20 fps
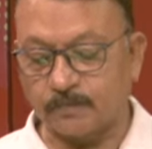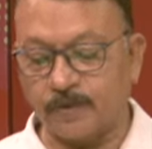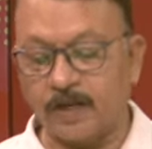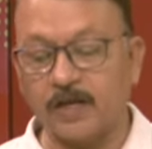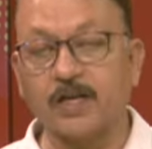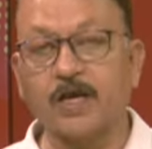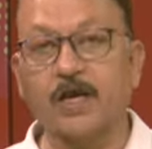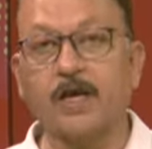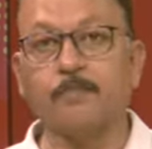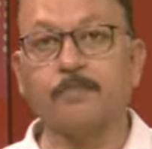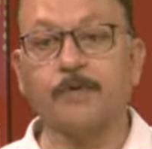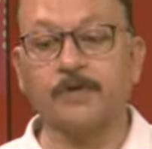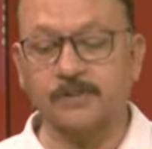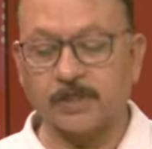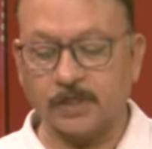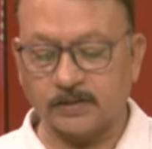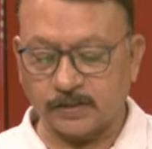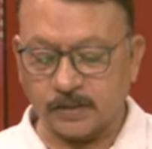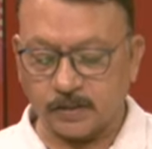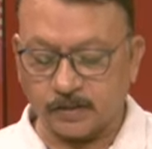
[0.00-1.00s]
महिला
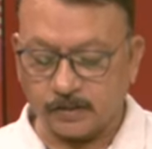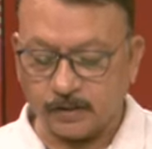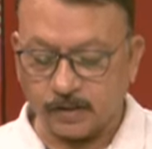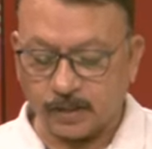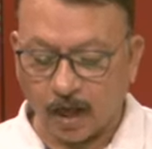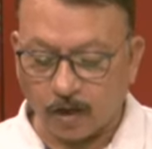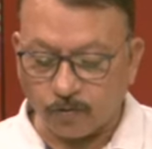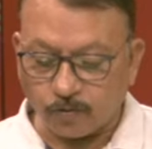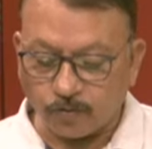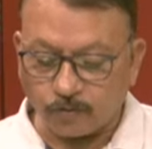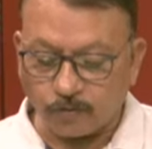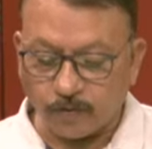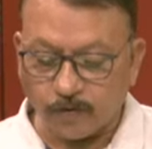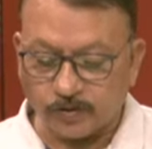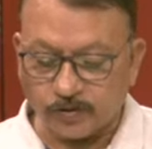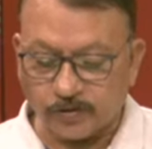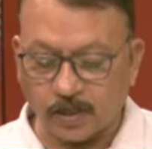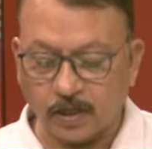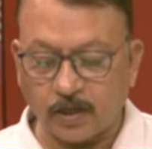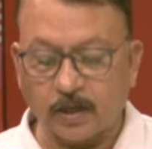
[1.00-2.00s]
प्रशासन कानून
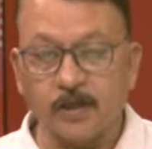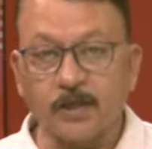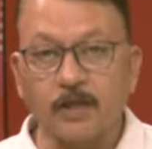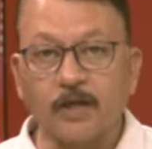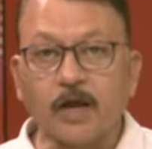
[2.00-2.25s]
व्यवस्था